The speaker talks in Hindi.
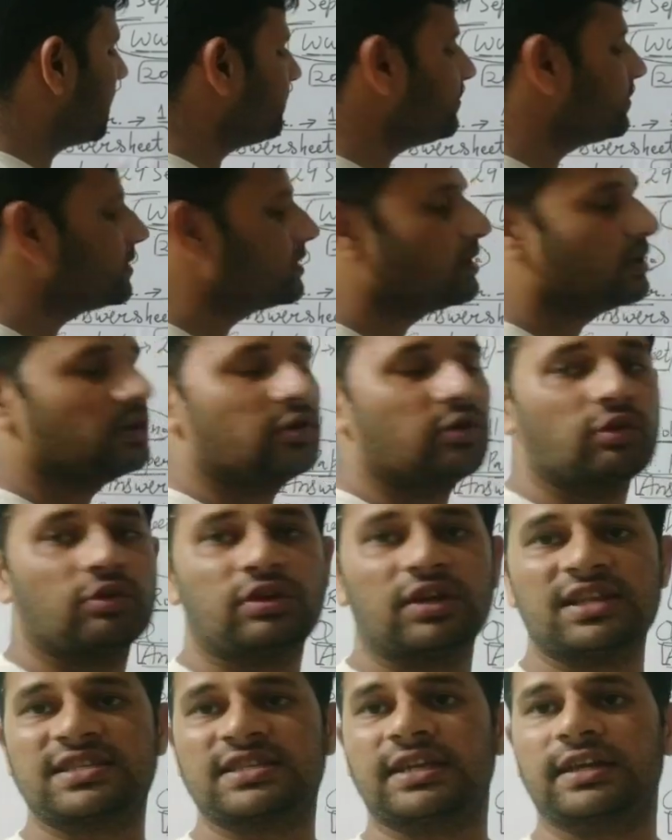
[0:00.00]
आप
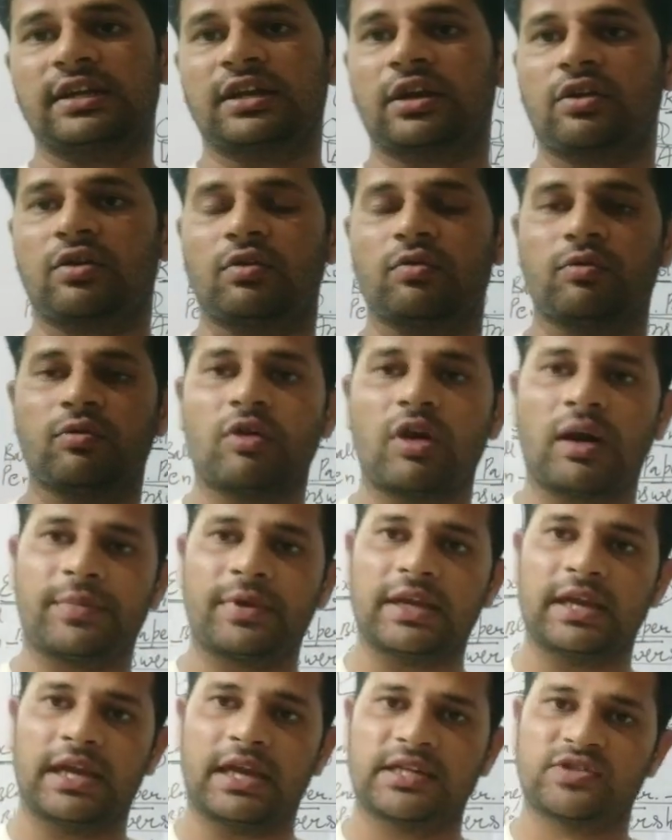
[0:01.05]
नोडल सेंटर को वो
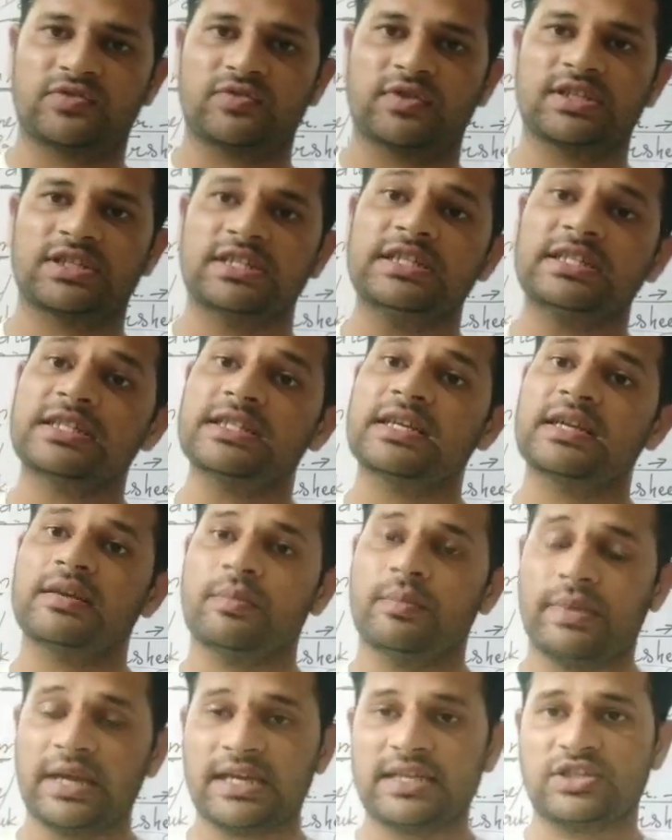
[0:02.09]
अपनी आंसर शीट
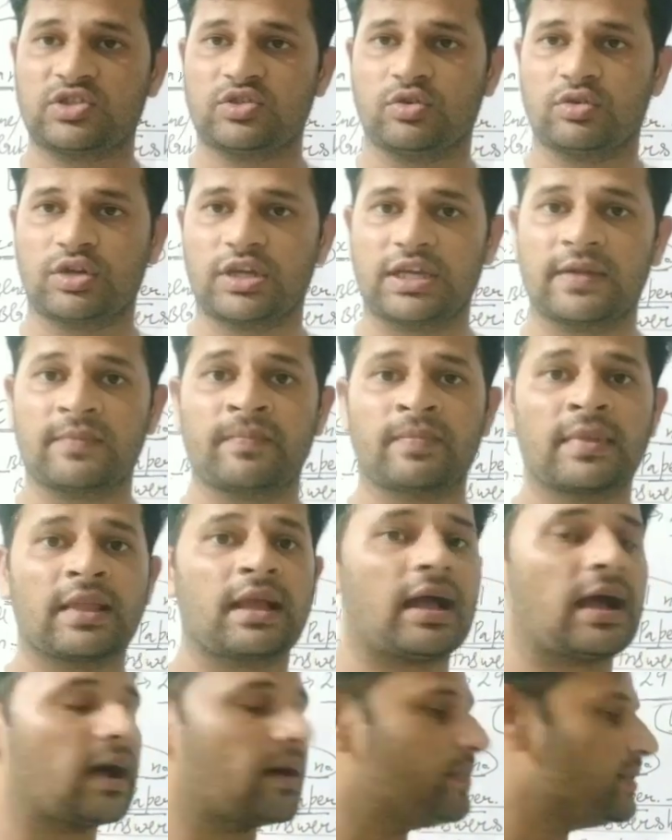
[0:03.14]
भेज दोगे
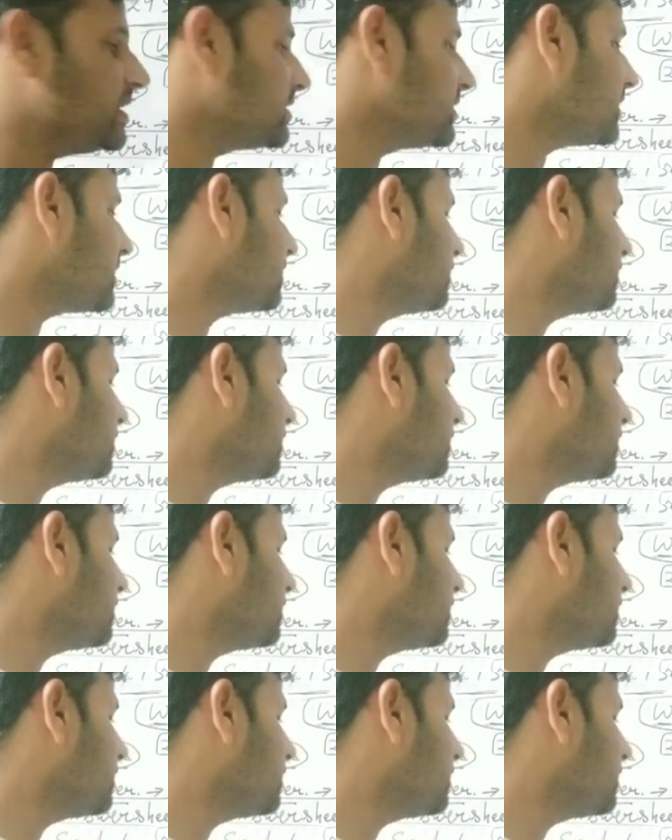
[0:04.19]
अभी तक